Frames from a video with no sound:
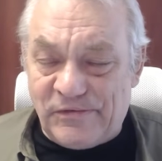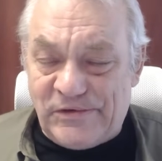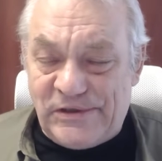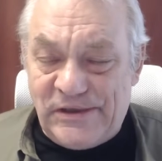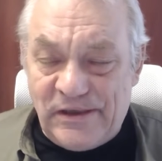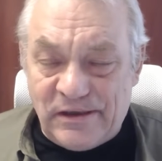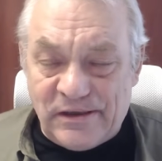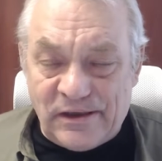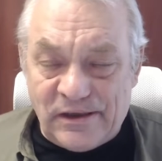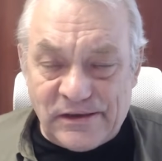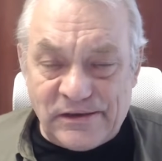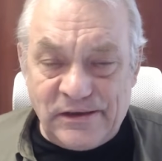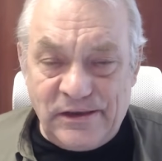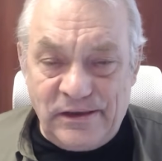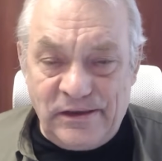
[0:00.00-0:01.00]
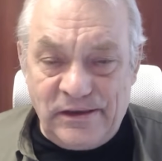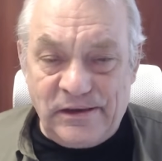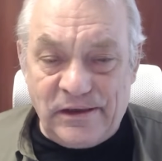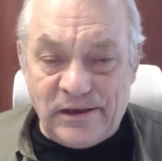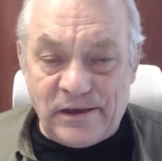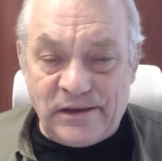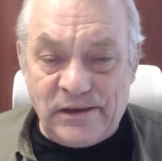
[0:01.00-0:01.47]
все красные
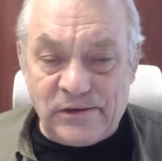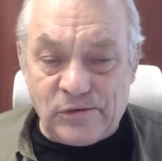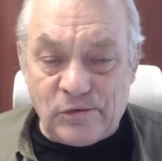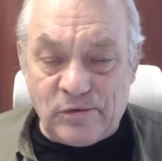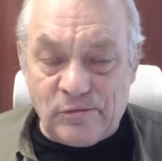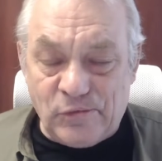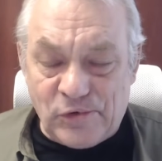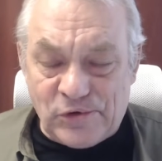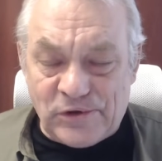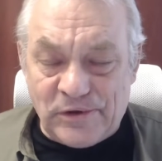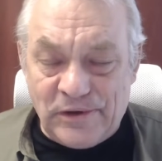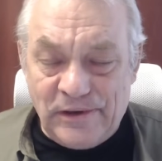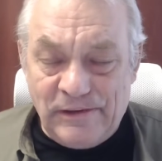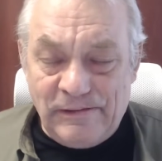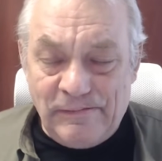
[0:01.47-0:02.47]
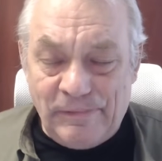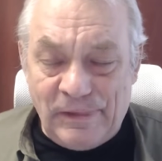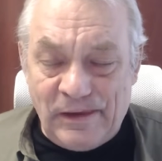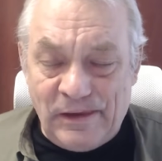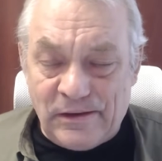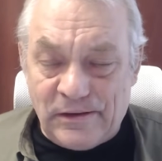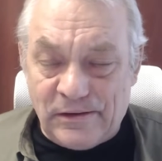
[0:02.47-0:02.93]
линии, какие только можно,
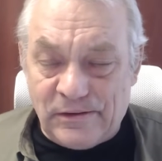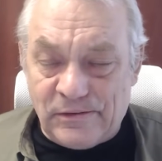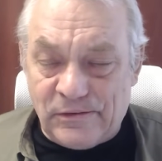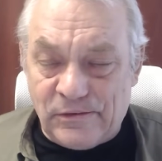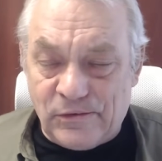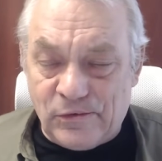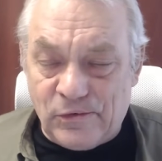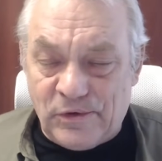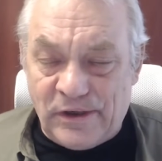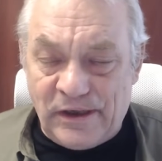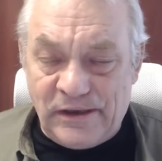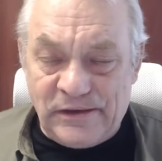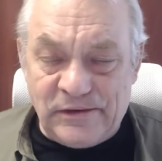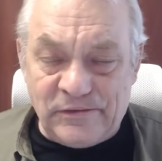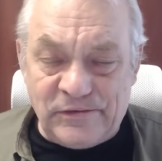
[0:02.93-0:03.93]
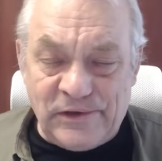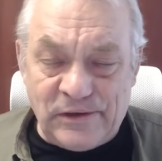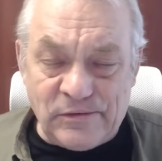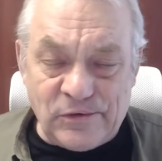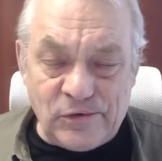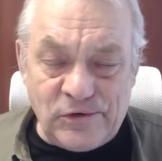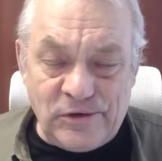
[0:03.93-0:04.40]
э, Украина в
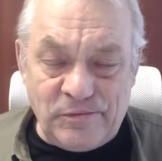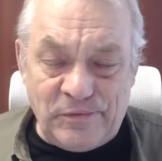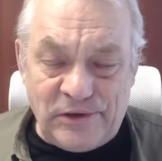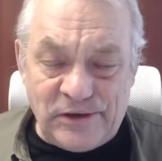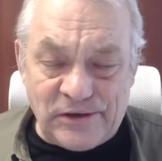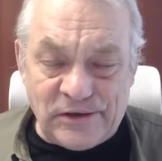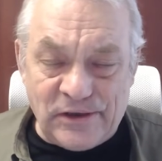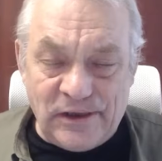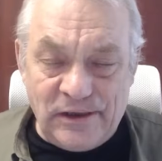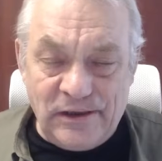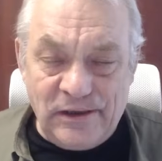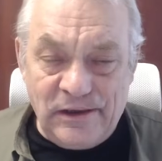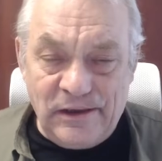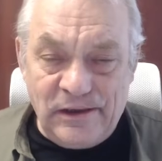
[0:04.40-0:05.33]
данном случае перешла.